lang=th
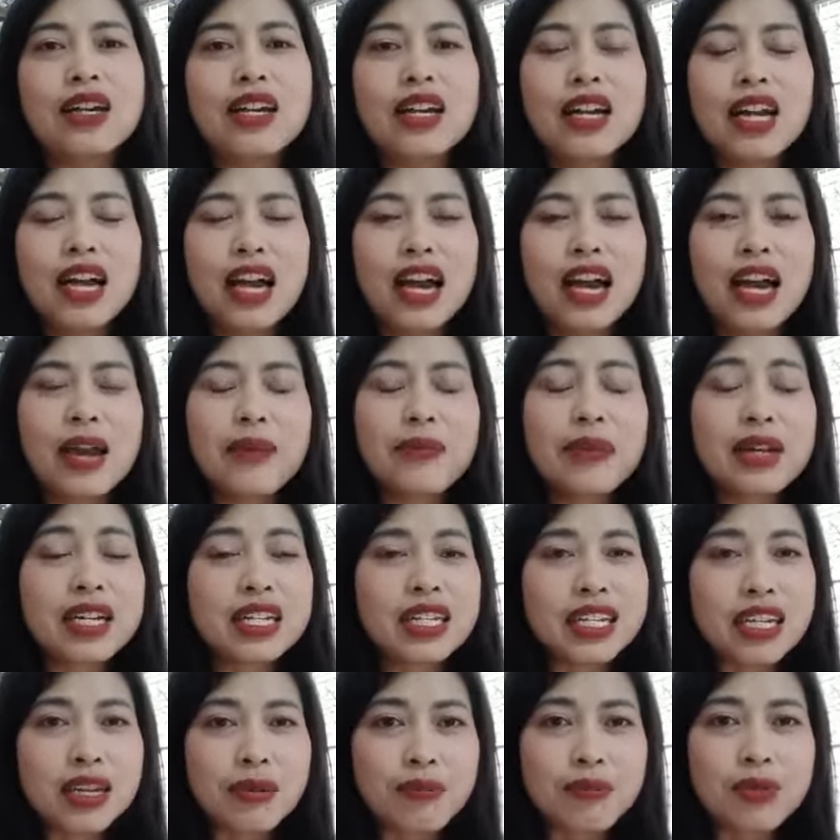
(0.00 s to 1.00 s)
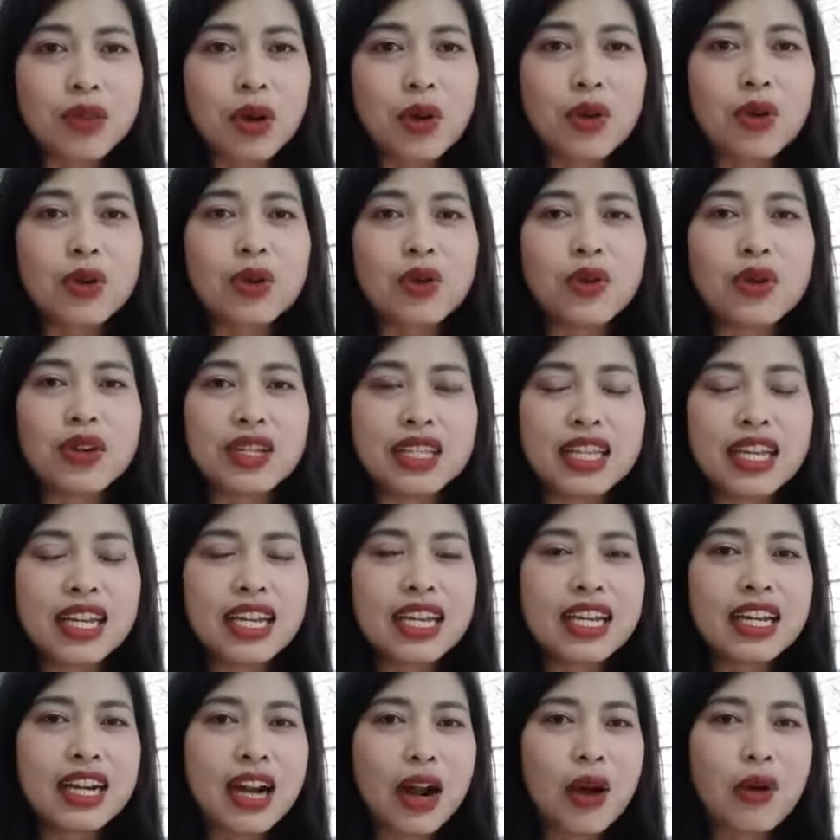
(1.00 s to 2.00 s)
ให้มันเติบโตโดยที่
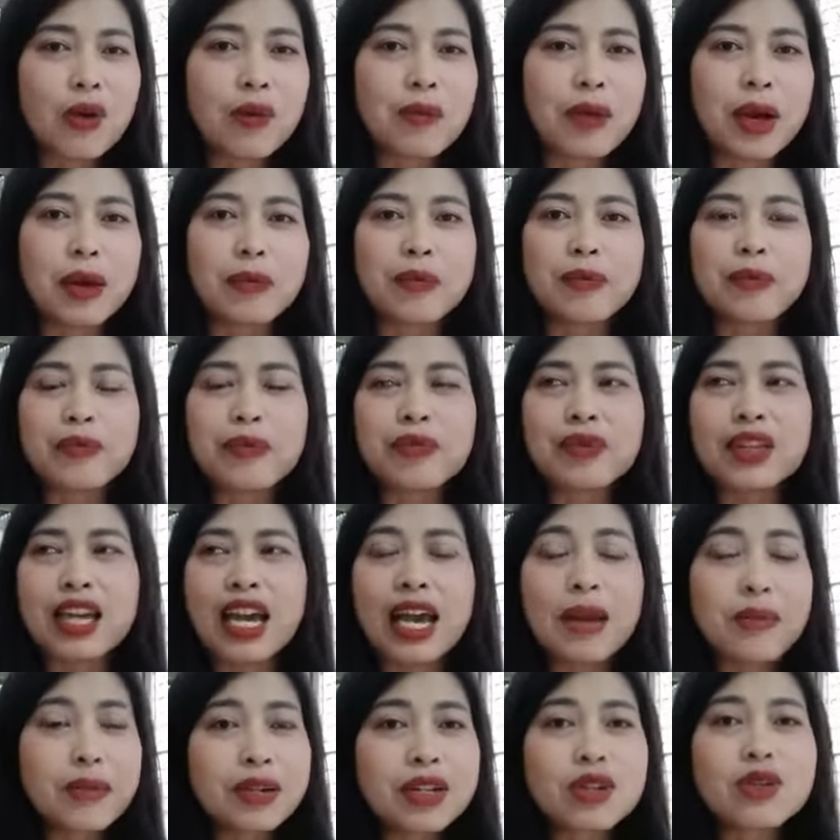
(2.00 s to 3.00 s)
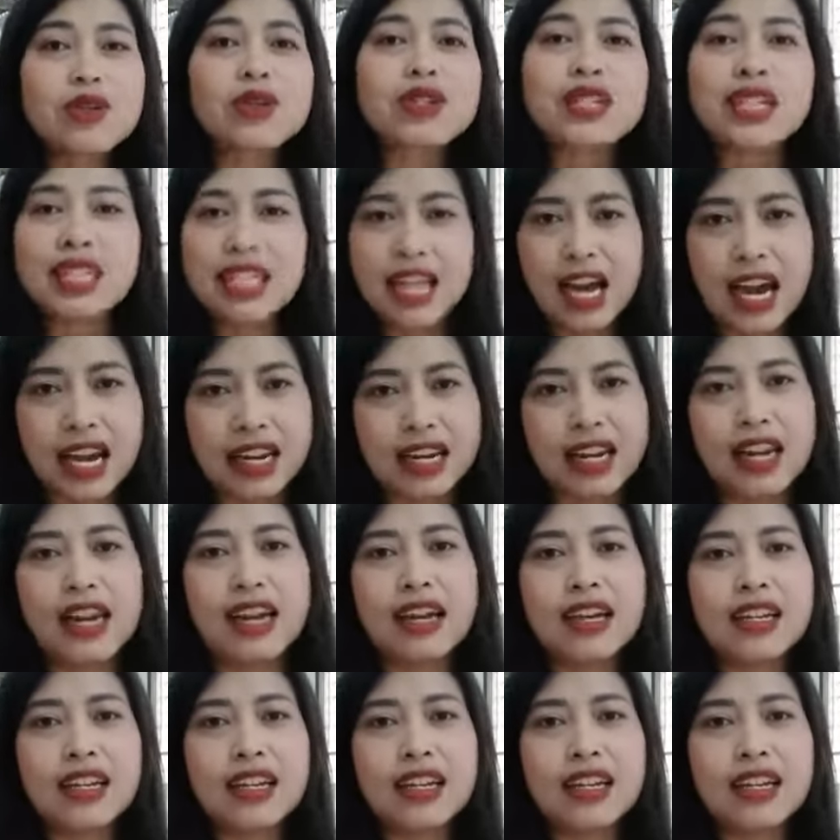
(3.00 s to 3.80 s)
เราแบบแค่เป็นคนขยันนะ